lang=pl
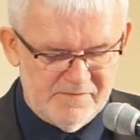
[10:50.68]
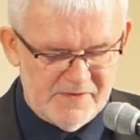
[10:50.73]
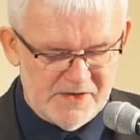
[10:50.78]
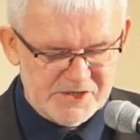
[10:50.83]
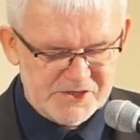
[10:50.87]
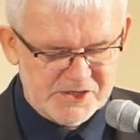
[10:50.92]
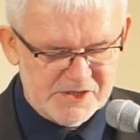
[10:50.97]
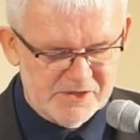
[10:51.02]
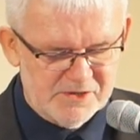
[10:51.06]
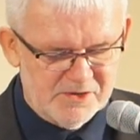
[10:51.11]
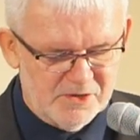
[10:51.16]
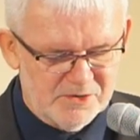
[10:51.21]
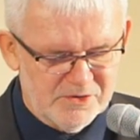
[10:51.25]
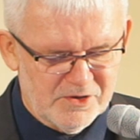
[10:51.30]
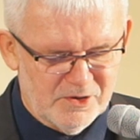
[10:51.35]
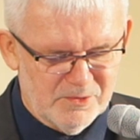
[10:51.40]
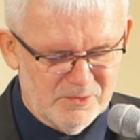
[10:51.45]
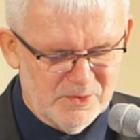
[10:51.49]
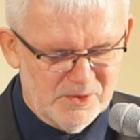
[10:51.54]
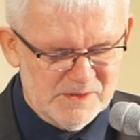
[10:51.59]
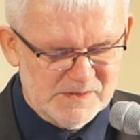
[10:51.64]
Weszli do
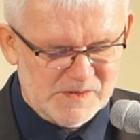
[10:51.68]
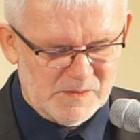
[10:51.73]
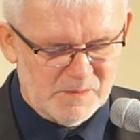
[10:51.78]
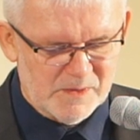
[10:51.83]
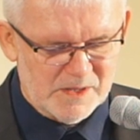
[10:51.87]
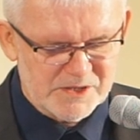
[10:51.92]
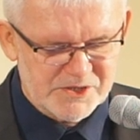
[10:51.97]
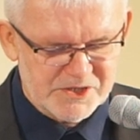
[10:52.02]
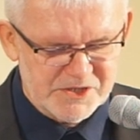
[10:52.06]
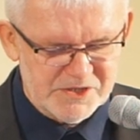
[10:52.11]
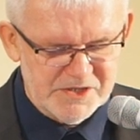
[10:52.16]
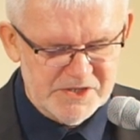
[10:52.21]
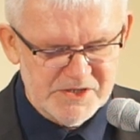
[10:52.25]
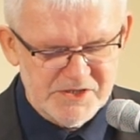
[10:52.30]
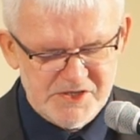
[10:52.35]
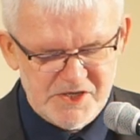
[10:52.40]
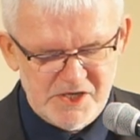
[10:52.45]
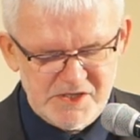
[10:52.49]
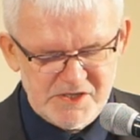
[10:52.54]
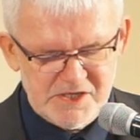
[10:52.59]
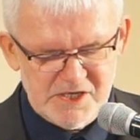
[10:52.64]
domu i
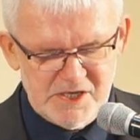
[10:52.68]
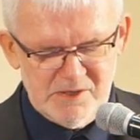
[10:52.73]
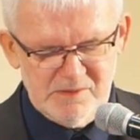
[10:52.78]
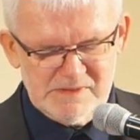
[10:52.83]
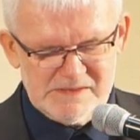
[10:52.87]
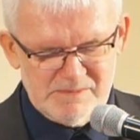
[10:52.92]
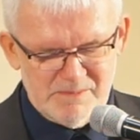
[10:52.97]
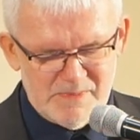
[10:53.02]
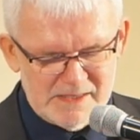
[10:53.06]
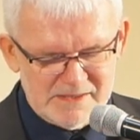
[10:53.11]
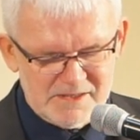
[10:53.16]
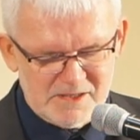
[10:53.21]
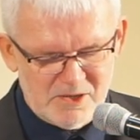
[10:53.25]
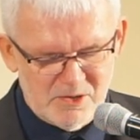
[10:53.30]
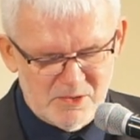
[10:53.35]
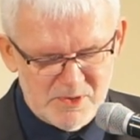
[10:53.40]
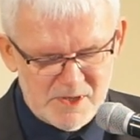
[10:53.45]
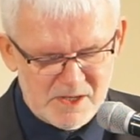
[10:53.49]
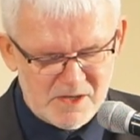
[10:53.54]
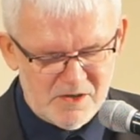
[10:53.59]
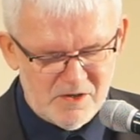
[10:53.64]
zobaczyli dziecię z
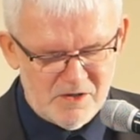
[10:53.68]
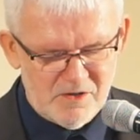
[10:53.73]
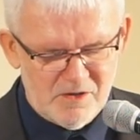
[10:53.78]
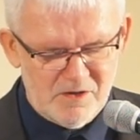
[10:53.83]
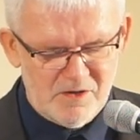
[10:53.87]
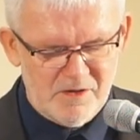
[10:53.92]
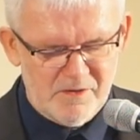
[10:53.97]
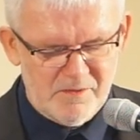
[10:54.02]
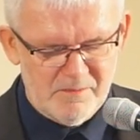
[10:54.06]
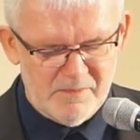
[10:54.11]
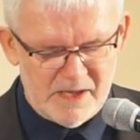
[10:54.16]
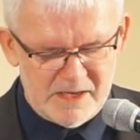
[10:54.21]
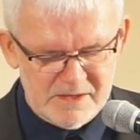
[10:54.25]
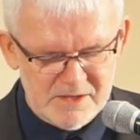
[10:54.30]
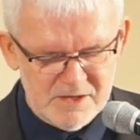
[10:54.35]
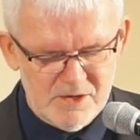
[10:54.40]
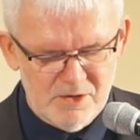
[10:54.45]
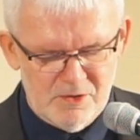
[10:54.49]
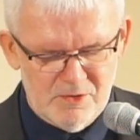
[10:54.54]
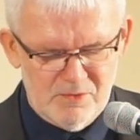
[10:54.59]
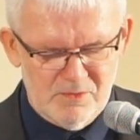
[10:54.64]
matką jego,
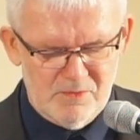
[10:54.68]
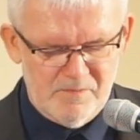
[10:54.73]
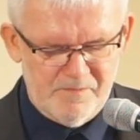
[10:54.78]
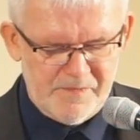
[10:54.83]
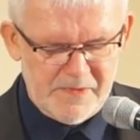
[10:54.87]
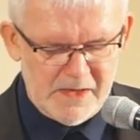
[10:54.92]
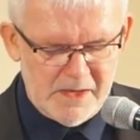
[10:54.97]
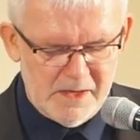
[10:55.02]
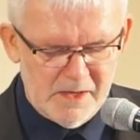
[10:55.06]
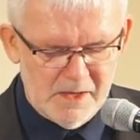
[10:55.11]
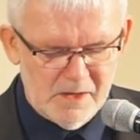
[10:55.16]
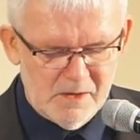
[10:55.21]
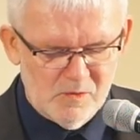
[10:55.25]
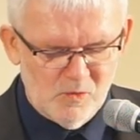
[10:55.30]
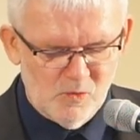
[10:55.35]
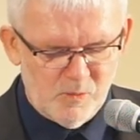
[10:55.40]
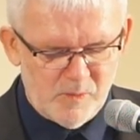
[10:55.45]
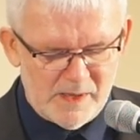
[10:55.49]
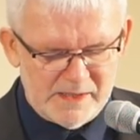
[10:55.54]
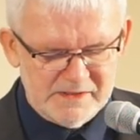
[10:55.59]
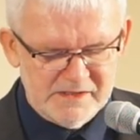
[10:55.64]
Marią.
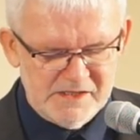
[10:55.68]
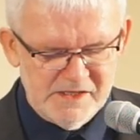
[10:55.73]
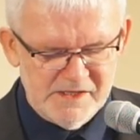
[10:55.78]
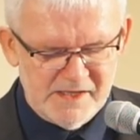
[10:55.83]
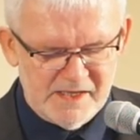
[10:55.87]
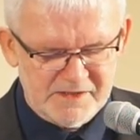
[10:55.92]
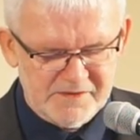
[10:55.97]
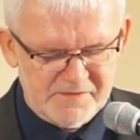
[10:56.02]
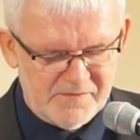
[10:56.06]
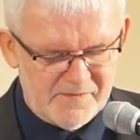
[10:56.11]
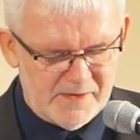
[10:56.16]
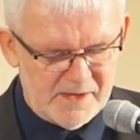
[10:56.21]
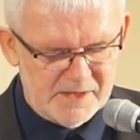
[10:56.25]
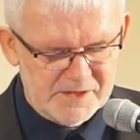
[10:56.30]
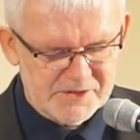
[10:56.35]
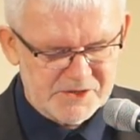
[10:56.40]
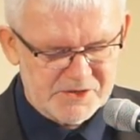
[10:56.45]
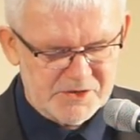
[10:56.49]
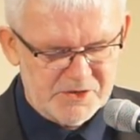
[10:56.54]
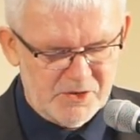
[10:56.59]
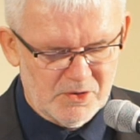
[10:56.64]
Upadli na
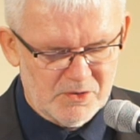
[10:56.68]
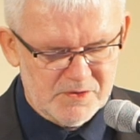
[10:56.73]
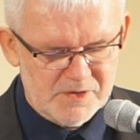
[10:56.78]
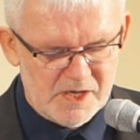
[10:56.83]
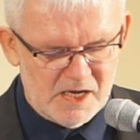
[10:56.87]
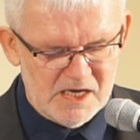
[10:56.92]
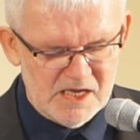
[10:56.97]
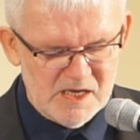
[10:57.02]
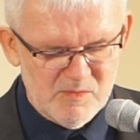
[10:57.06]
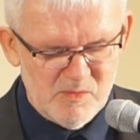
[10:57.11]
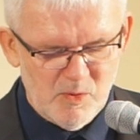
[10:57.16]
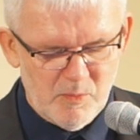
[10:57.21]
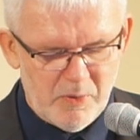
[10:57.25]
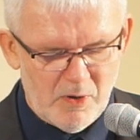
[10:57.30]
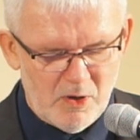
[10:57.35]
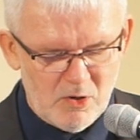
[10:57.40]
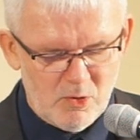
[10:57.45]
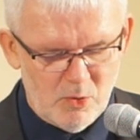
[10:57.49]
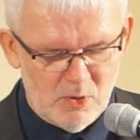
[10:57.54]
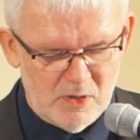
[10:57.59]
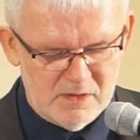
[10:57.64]
twarz i oddali mu
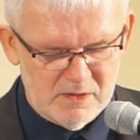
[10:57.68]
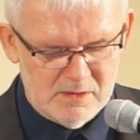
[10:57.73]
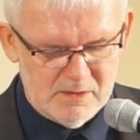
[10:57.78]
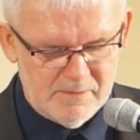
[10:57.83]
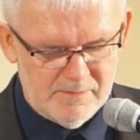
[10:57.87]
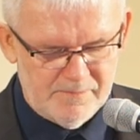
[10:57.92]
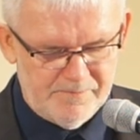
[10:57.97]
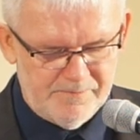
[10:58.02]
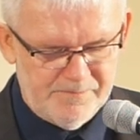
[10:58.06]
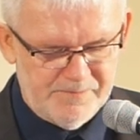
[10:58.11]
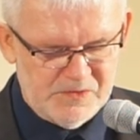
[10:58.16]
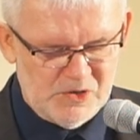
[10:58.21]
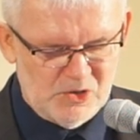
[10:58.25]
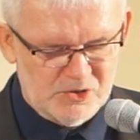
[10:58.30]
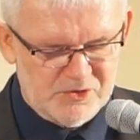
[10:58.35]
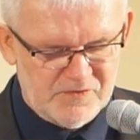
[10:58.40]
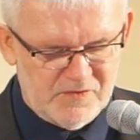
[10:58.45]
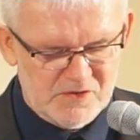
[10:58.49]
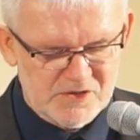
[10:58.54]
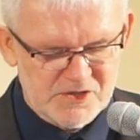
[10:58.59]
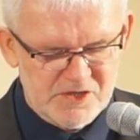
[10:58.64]
pokłon. I
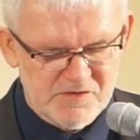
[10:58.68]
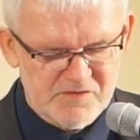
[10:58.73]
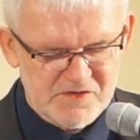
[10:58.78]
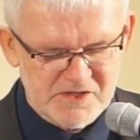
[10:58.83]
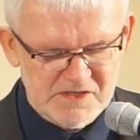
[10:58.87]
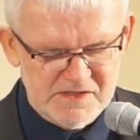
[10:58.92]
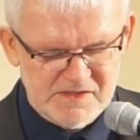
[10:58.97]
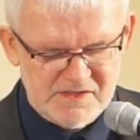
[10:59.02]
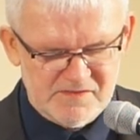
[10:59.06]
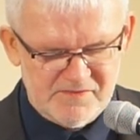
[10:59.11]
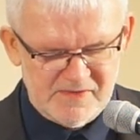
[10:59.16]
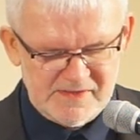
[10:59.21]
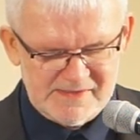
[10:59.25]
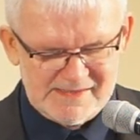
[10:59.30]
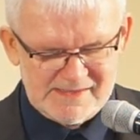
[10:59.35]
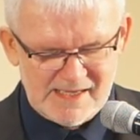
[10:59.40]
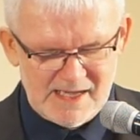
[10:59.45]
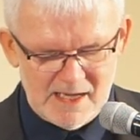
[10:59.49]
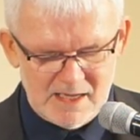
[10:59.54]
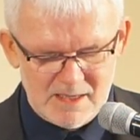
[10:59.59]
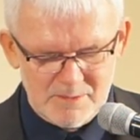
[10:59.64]
otworzywszy swe
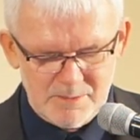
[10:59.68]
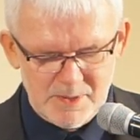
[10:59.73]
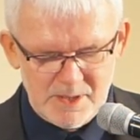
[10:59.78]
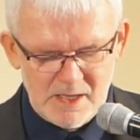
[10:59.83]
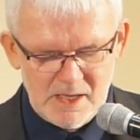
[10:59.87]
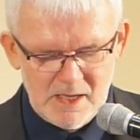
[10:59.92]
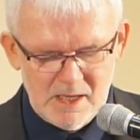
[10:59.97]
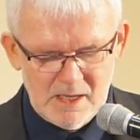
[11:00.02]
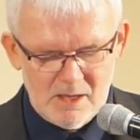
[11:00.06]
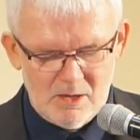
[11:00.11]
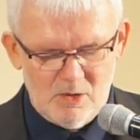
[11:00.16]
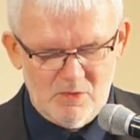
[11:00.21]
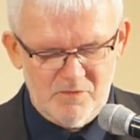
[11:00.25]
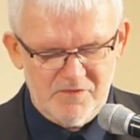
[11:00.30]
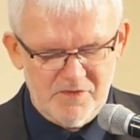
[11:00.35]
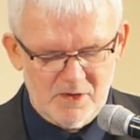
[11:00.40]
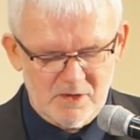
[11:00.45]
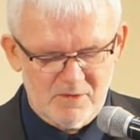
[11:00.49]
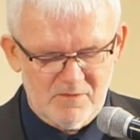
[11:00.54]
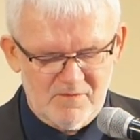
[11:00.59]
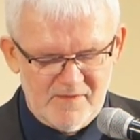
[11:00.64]
skarby,
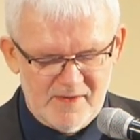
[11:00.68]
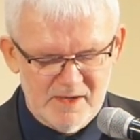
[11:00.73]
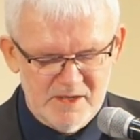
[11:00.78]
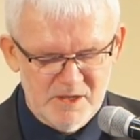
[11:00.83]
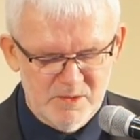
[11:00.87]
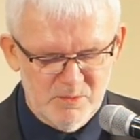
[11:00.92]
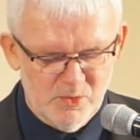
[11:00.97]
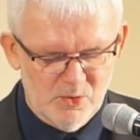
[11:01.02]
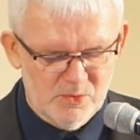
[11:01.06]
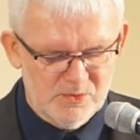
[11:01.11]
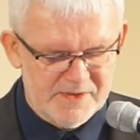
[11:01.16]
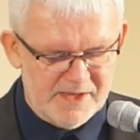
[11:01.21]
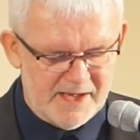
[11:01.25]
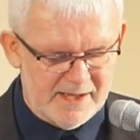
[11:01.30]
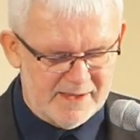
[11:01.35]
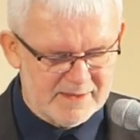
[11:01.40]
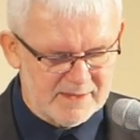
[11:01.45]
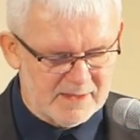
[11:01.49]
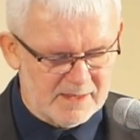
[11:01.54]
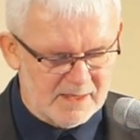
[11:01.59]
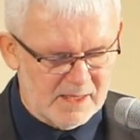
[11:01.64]
ofiarowali mu
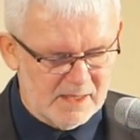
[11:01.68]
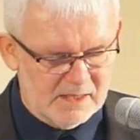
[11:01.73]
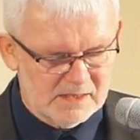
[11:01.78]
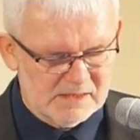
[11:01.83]
dary: